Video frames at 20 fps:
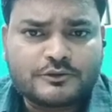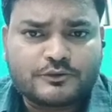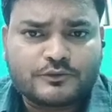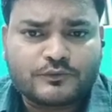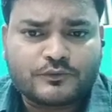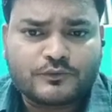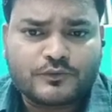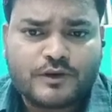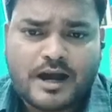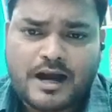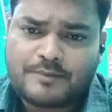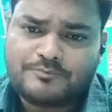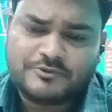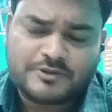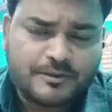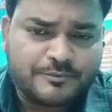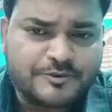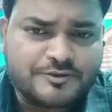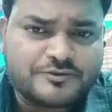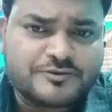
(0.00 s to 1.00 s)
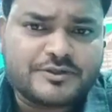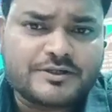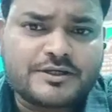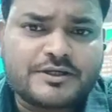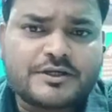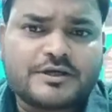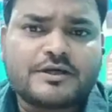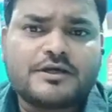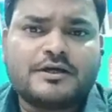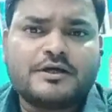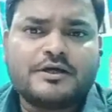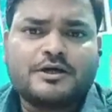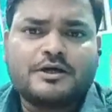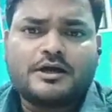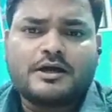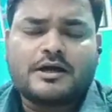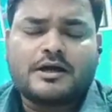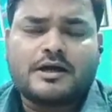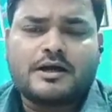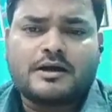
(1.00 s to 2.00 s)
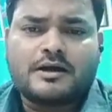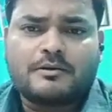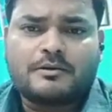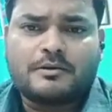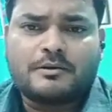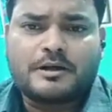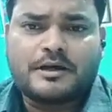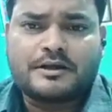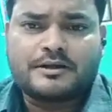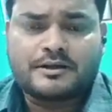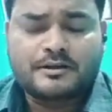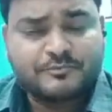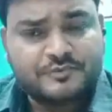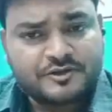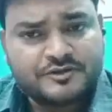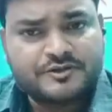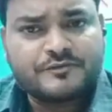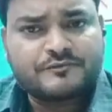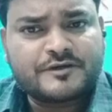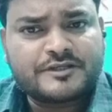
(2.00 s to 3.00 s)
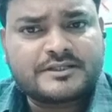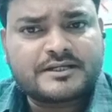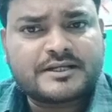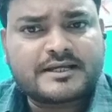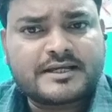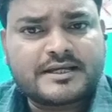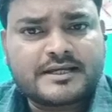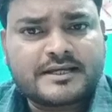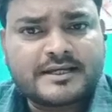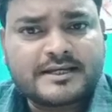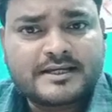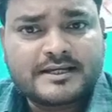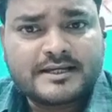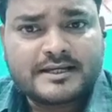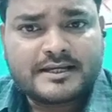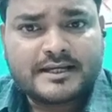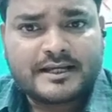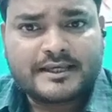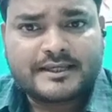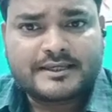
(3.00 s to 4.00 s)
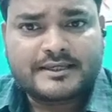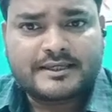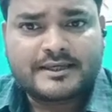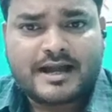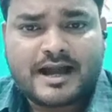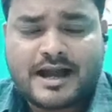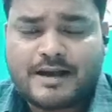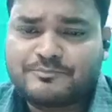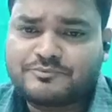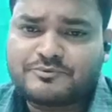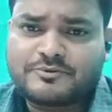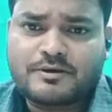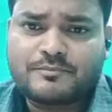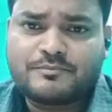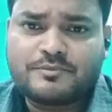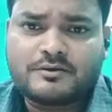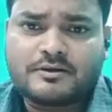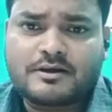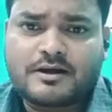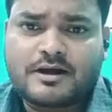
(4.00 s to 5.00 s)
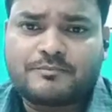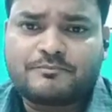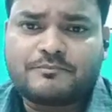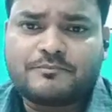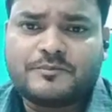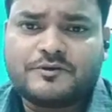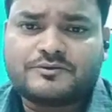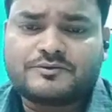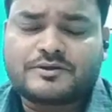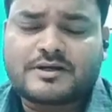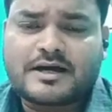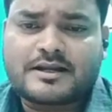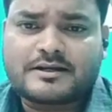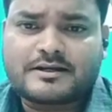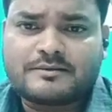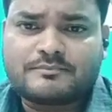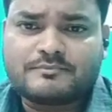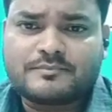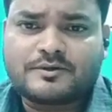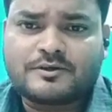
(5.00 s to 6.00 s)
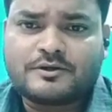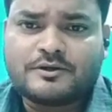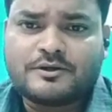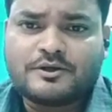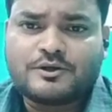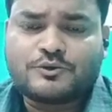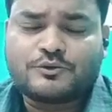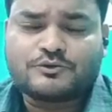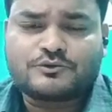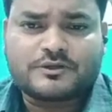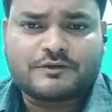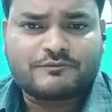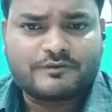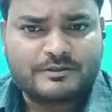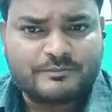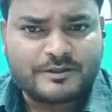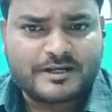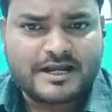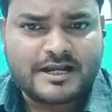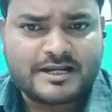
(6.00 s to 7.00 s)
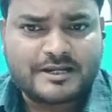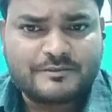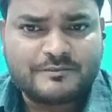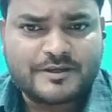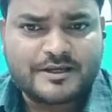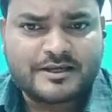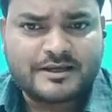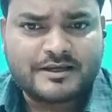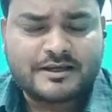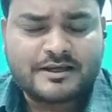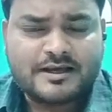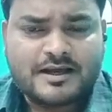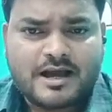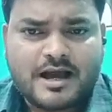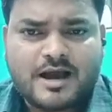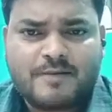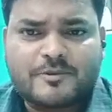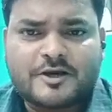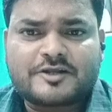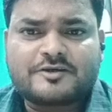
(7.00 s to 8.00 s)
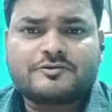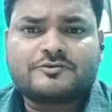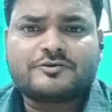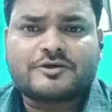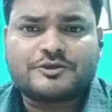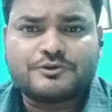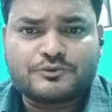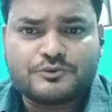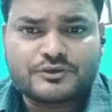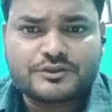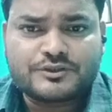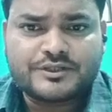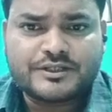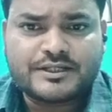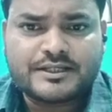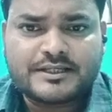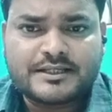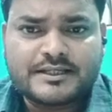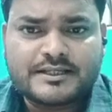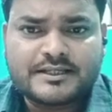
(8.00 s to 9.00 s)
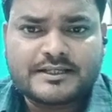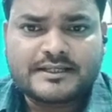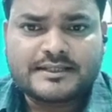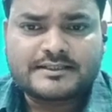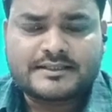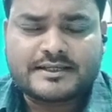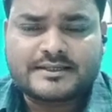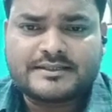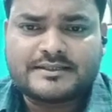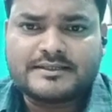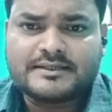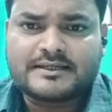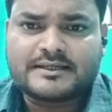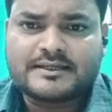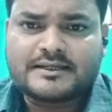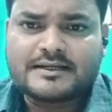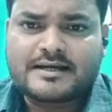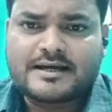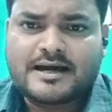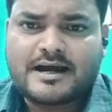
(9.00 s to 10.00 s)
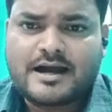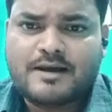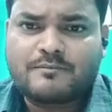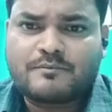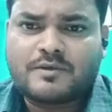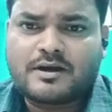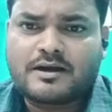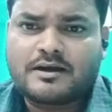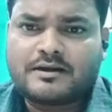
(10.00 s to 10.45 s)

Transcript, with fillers: तो आप सभी से नम्र निवेदन है कि आप सब आप इस कार्यक्रम को सफल बनाने में हमारा सहयोग दें ताकि हम